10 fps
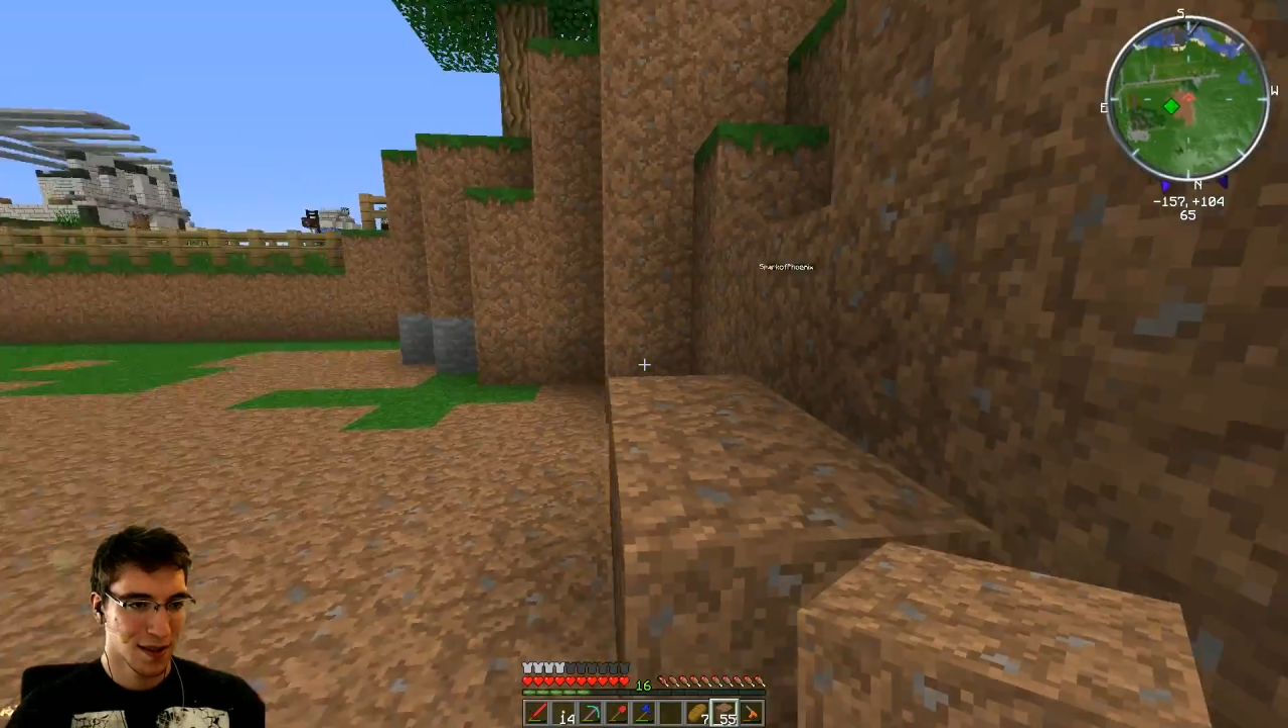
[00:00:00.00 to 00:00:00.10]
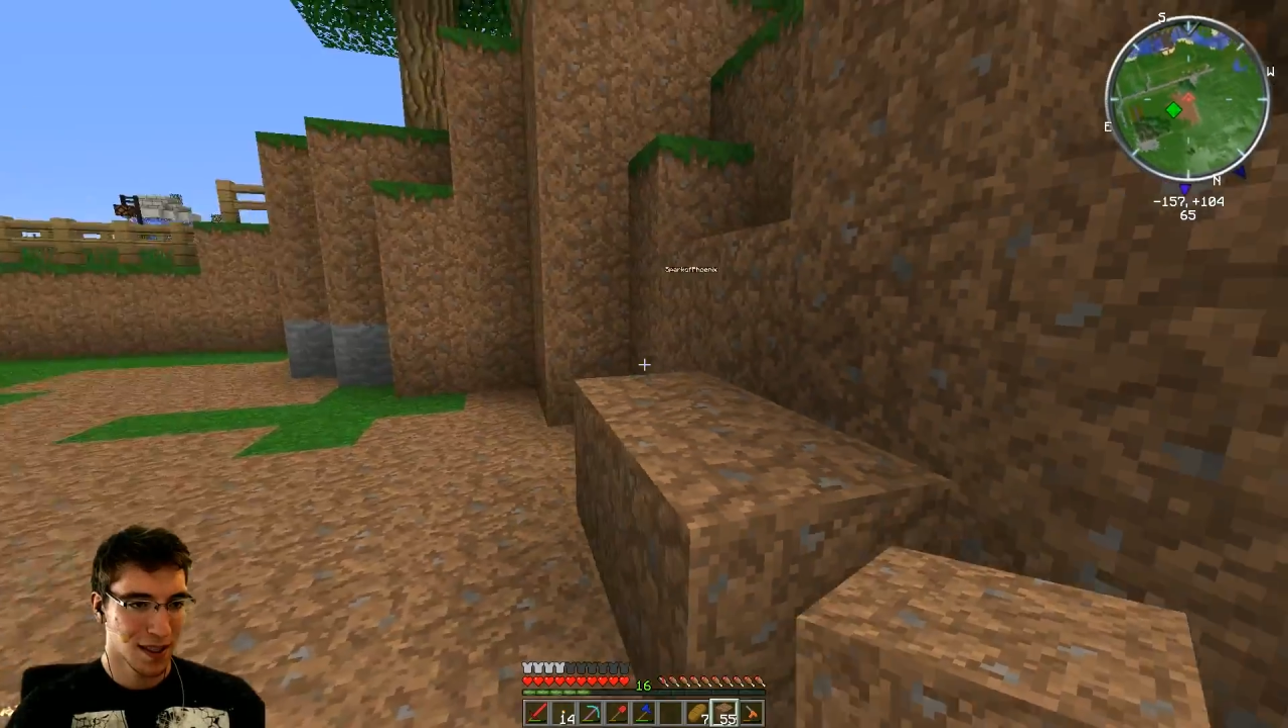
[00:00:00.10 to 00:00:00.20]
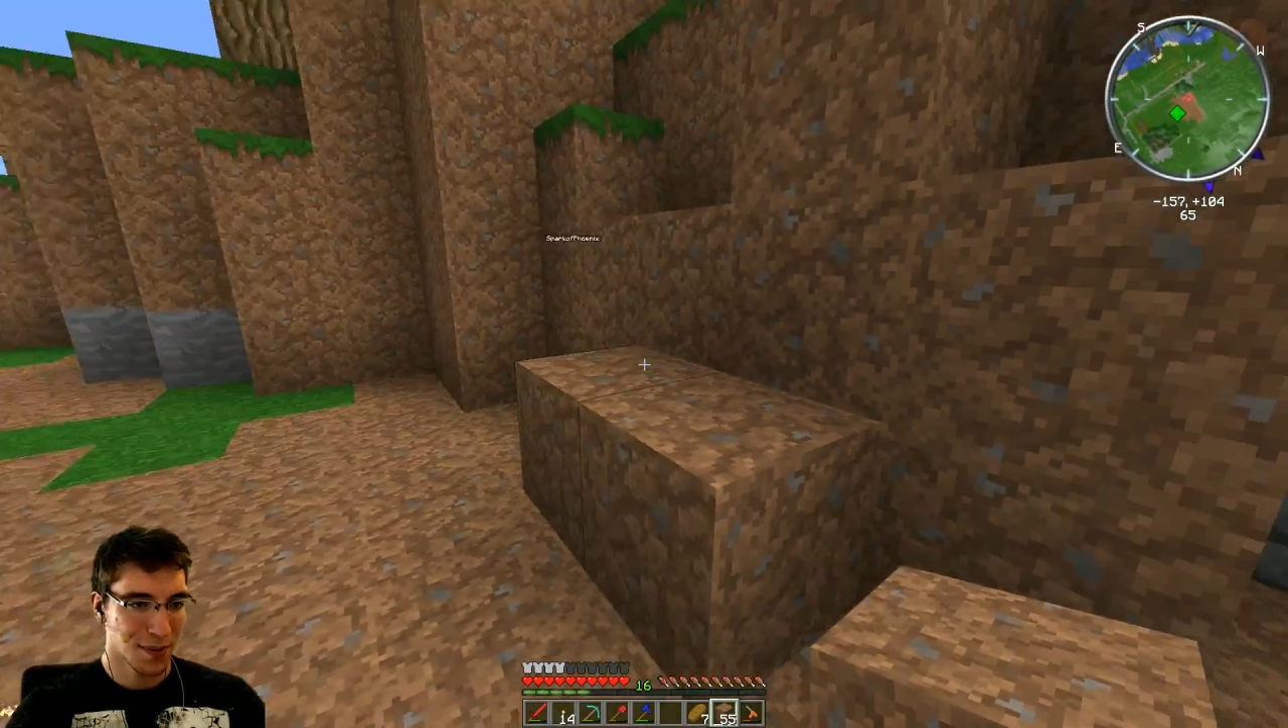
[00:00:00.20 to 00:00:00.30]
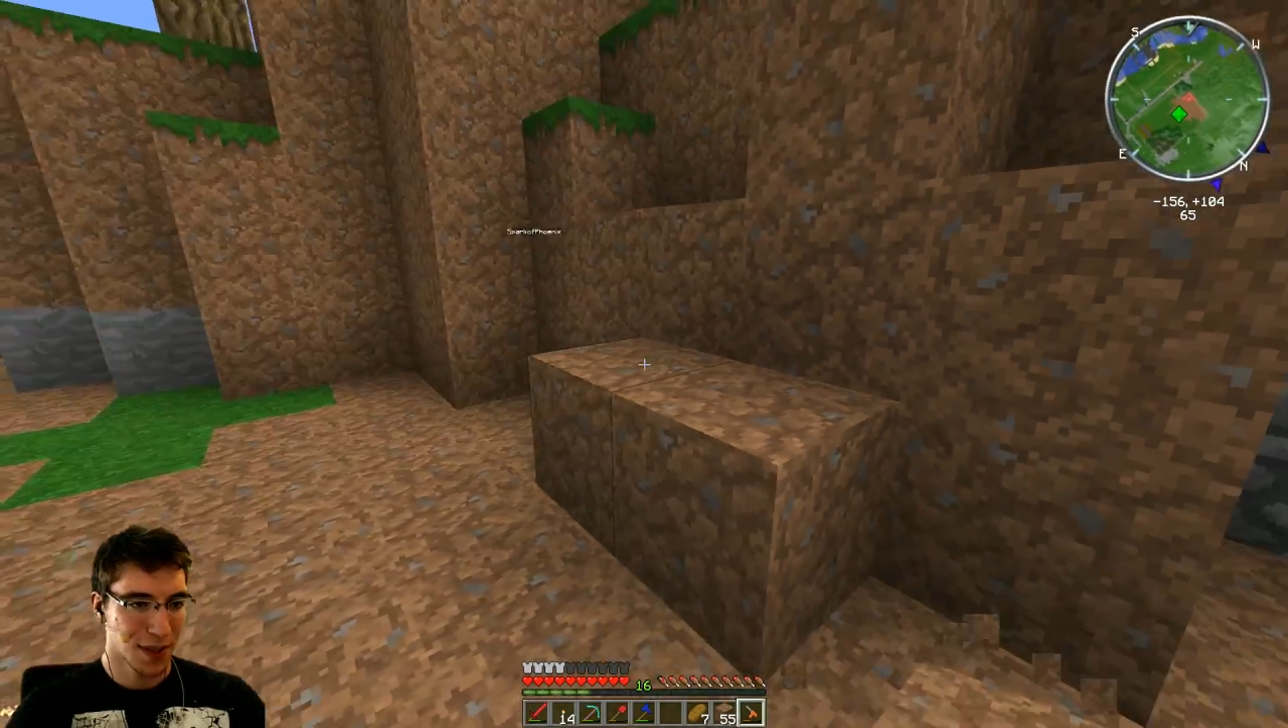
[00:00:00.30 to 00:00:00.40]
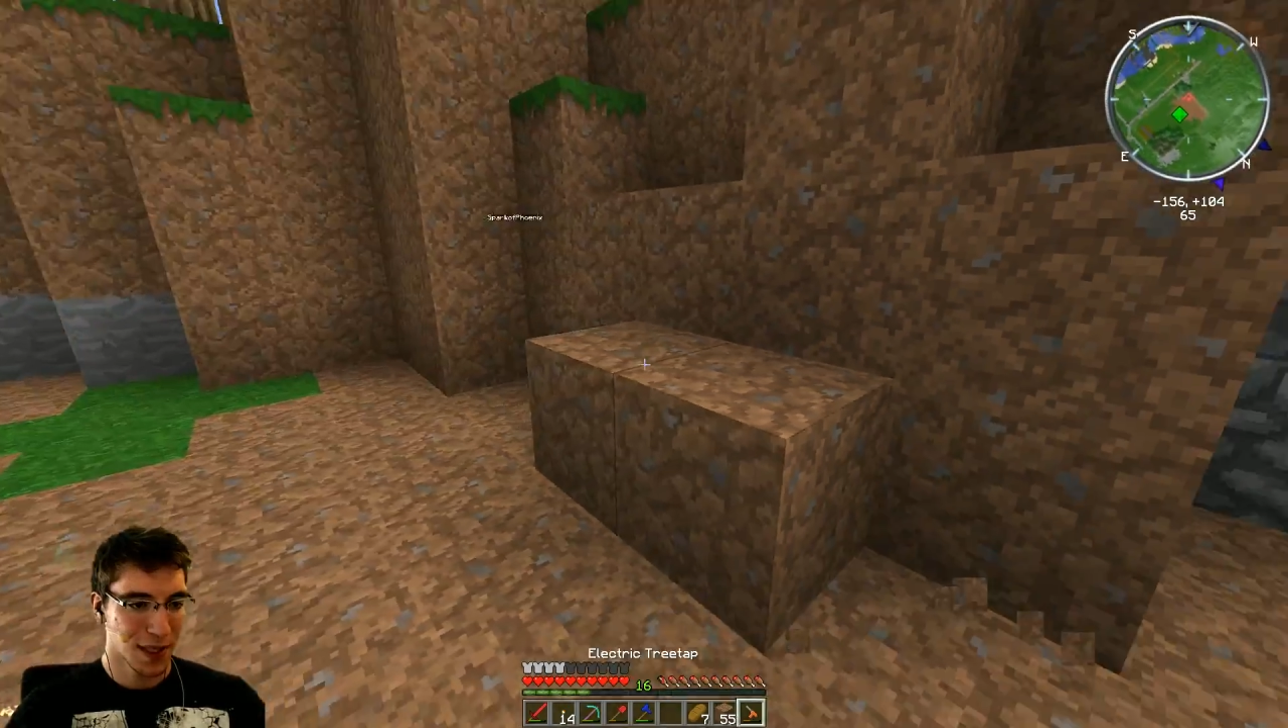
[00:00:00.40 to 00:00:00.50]

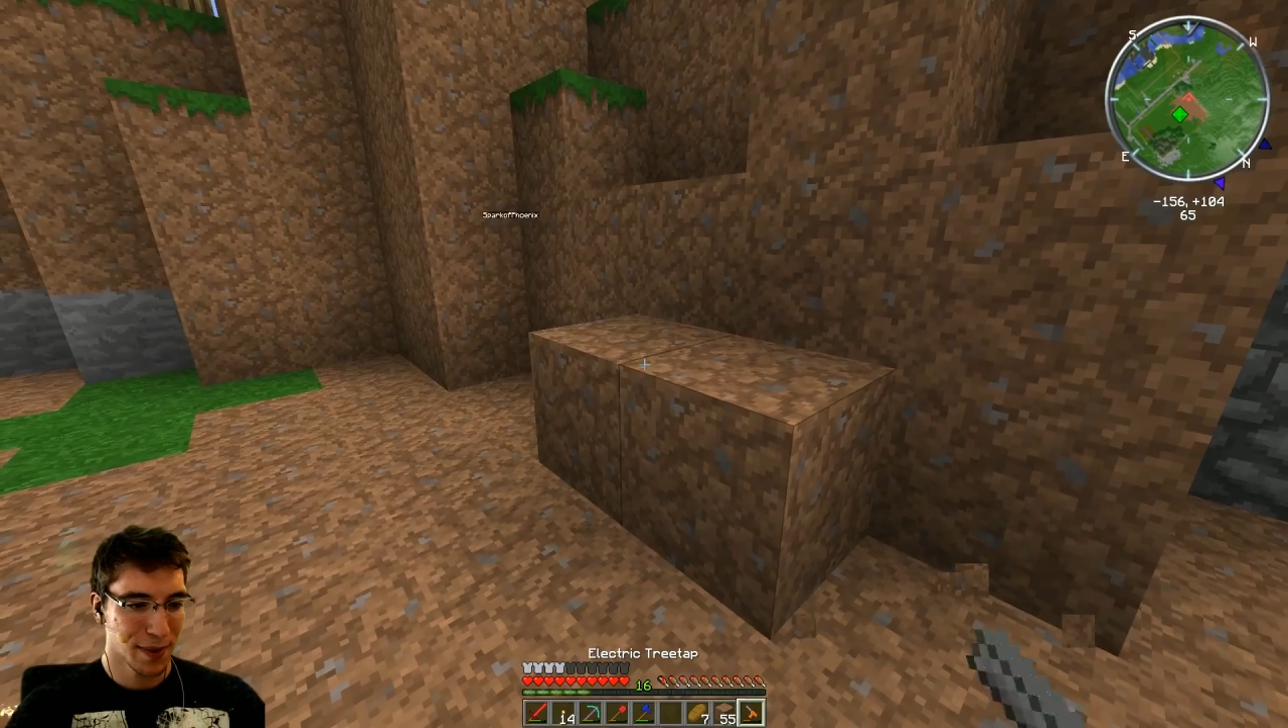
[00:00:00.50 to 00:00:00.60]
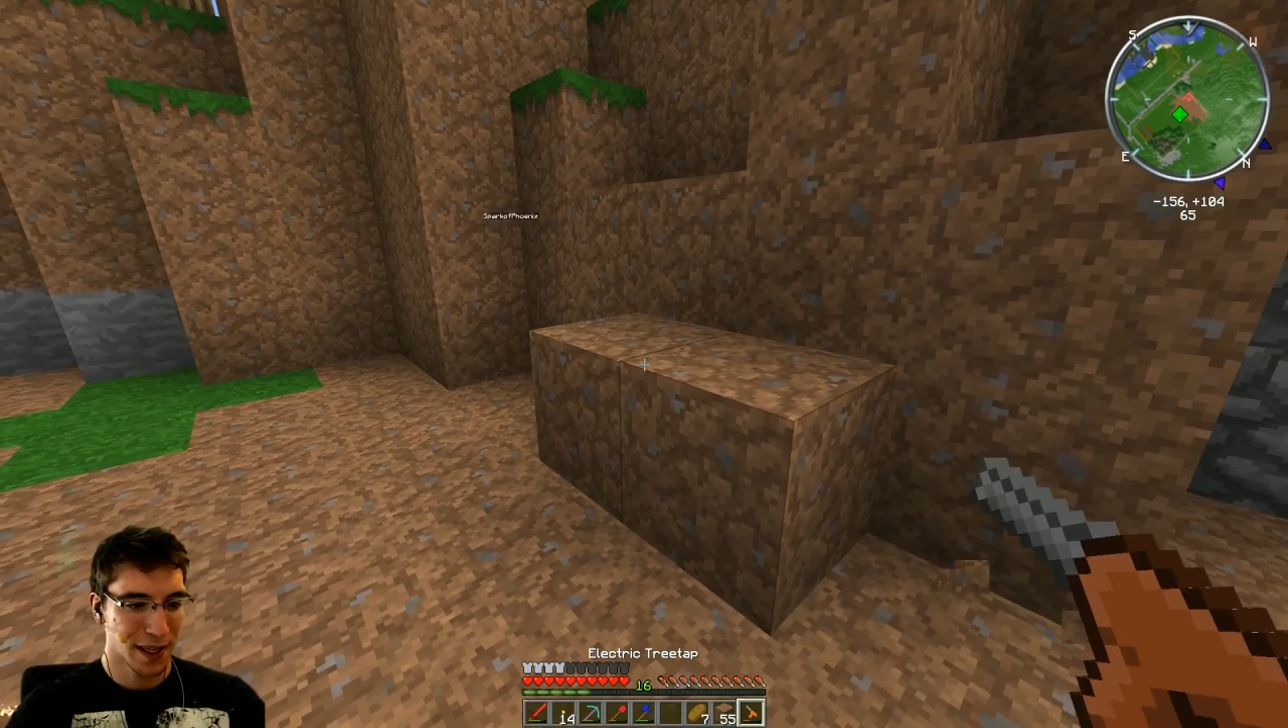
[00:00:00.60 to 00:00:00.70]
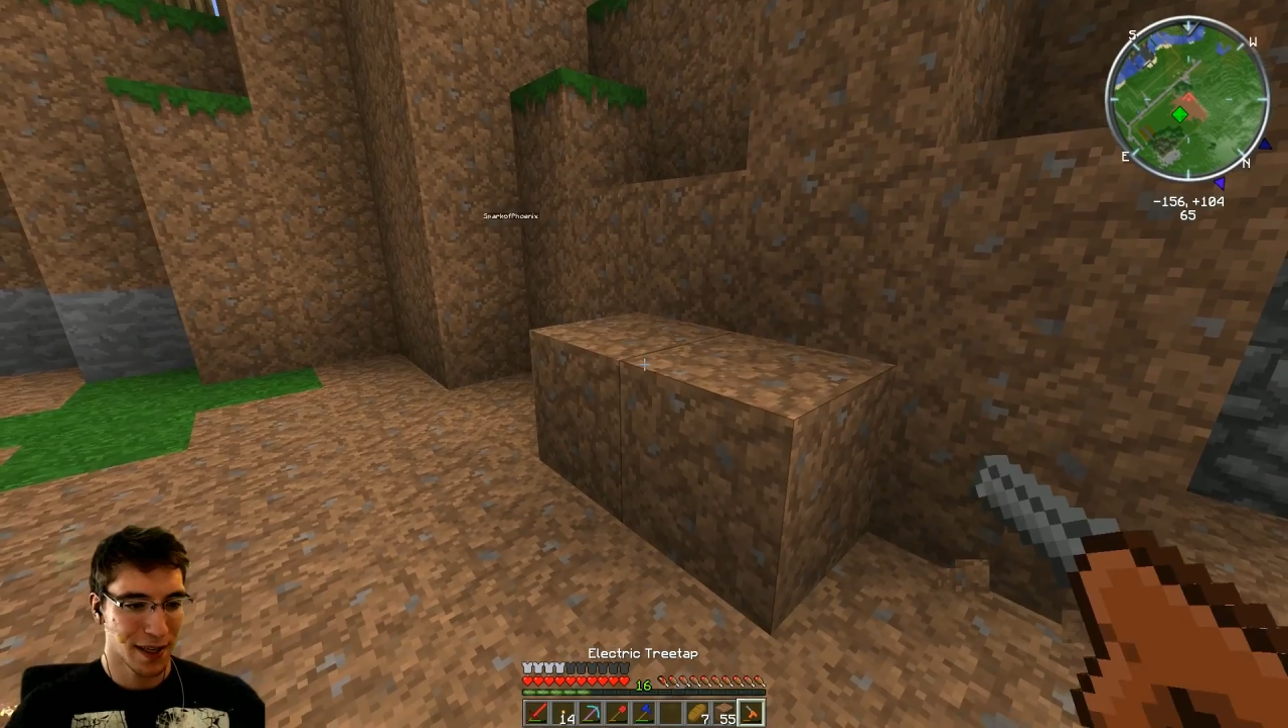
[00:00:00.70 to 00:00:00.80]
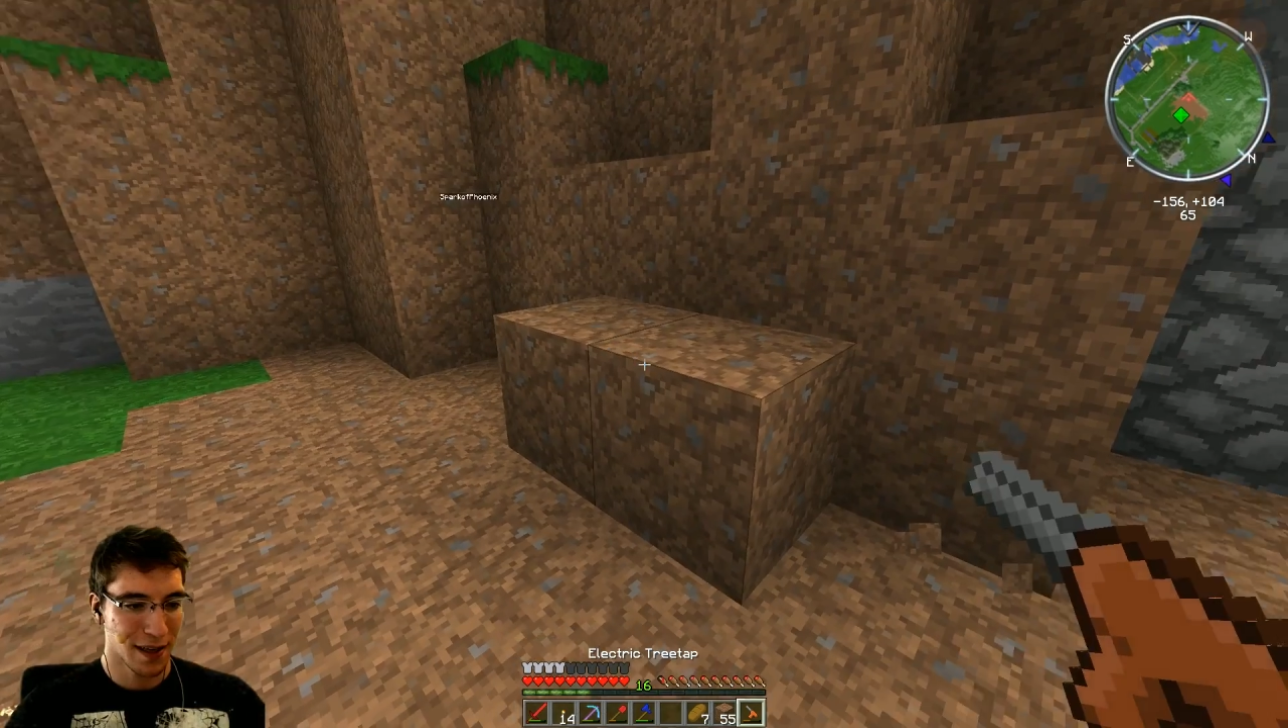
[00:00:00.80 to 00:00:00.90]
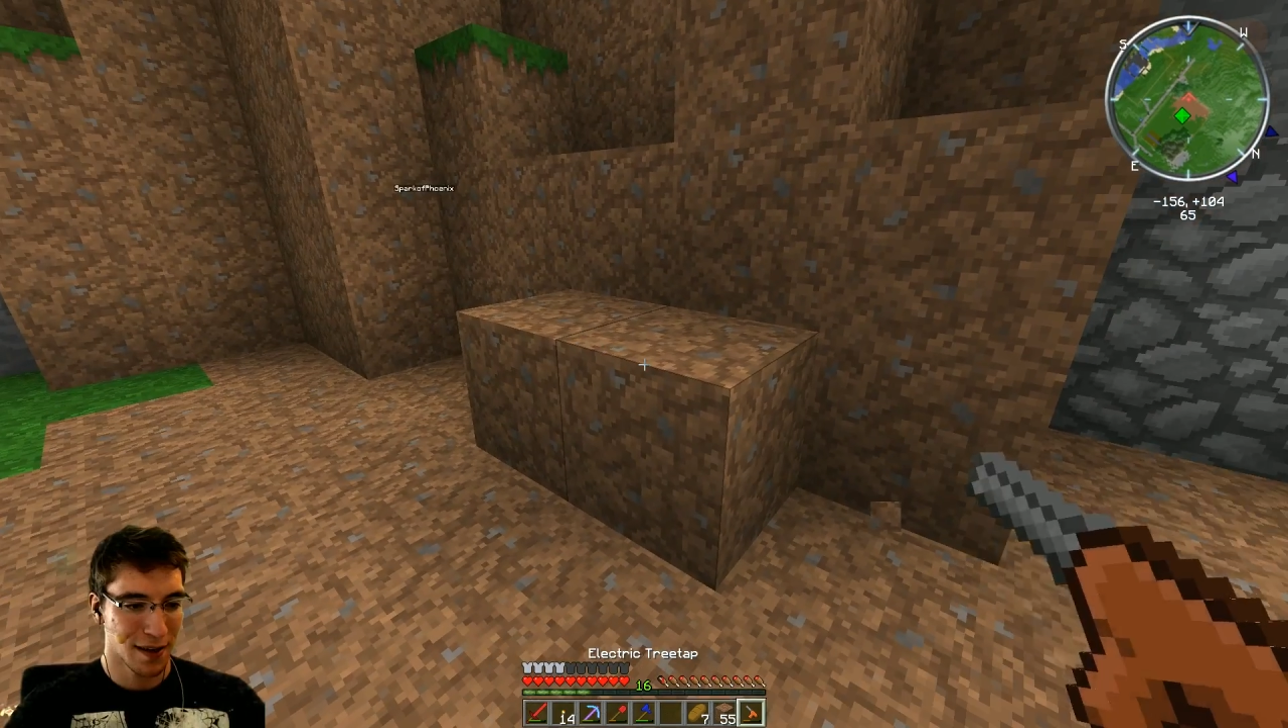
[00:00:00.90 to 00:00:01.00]
damit ich mir
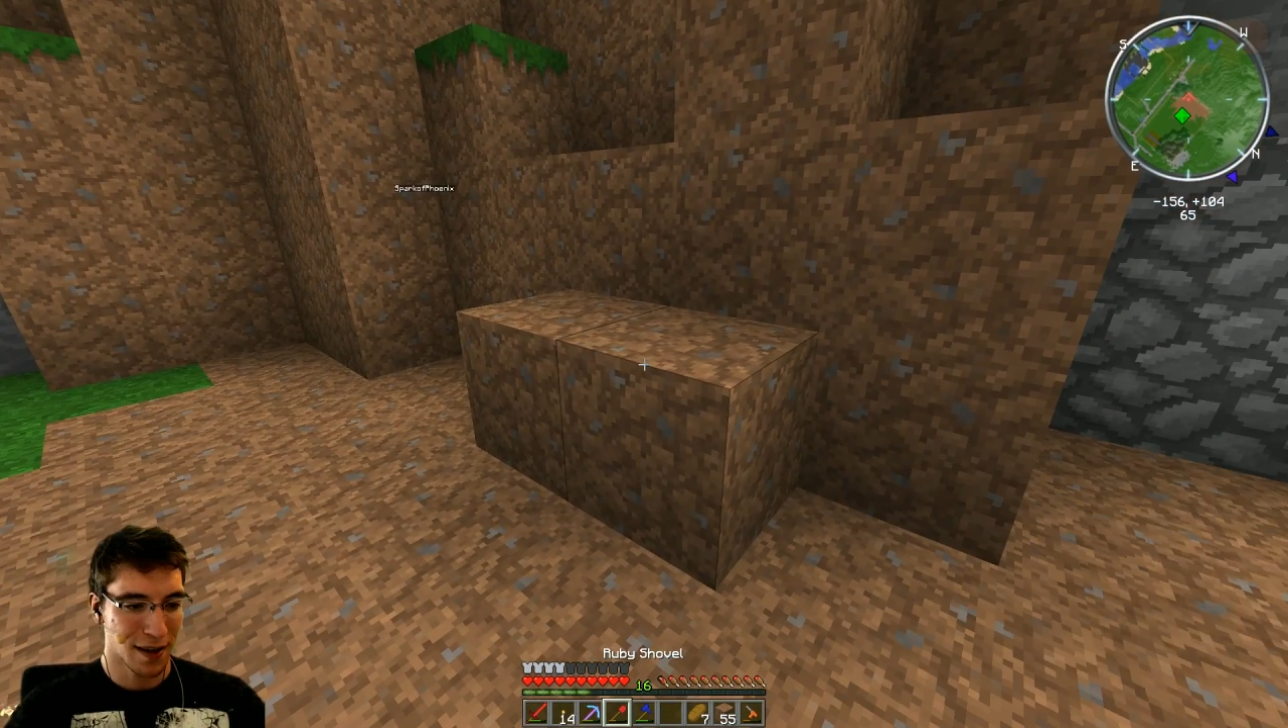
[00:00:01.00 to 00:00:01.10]
dann äh,